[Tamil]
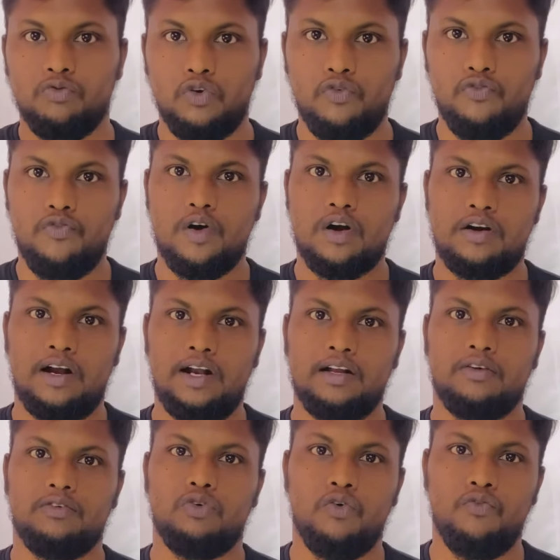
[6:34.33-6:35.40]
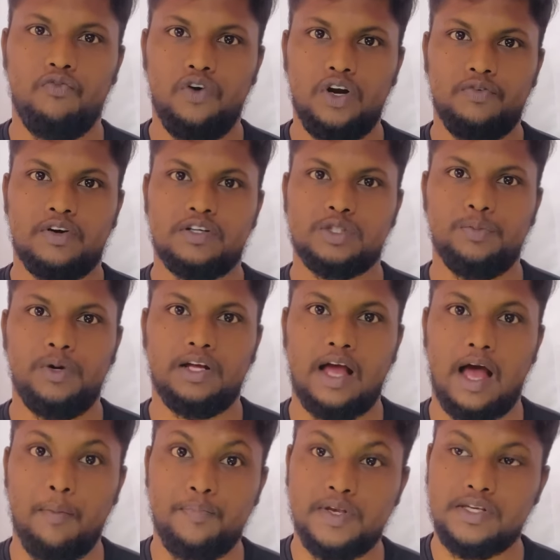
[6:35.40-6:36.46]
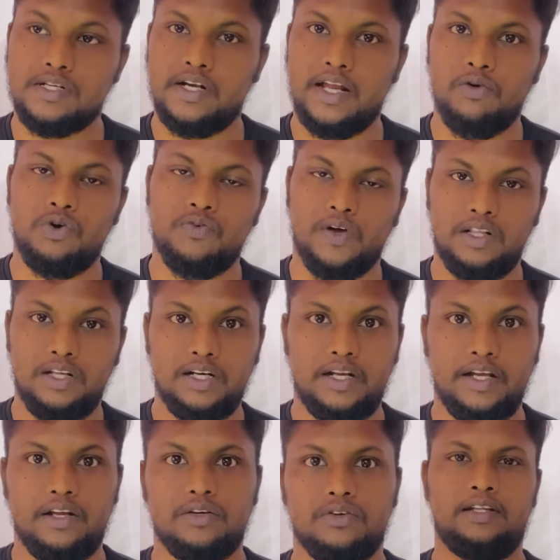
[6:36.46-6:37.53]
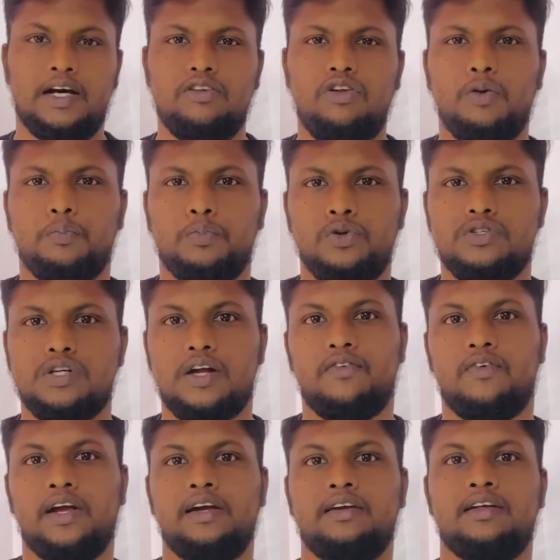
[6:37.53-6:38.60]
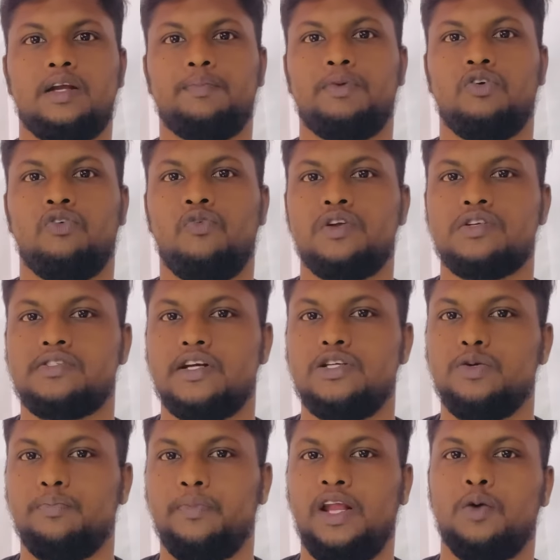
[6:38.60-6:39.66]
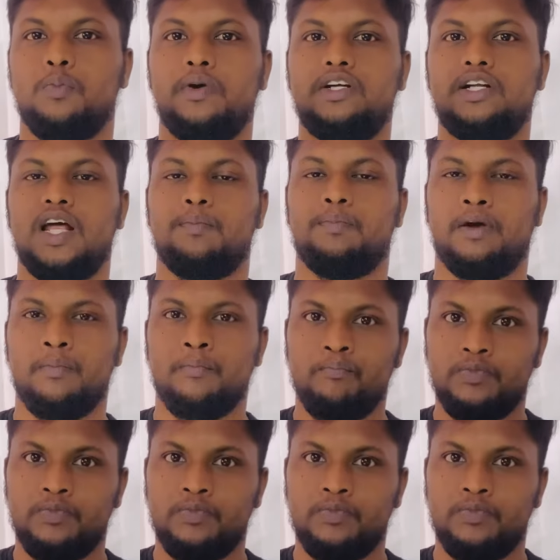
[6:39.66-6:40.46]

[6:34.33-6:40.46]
ஒவ்வொரு நாள் ஒவ்வொரு வருஷமும் எனக்கு ஹாப்பியஸ்ட் டே ஒன்று வந்துகிட்டே இருக்கும் ஏதாவது ஒன்று புதுசாக நான் வாங்கிட்டே இருப்பேன் ஒவ்வொரு ஸ்டேஜும் மேலே போயிட்டே இருப்பேன்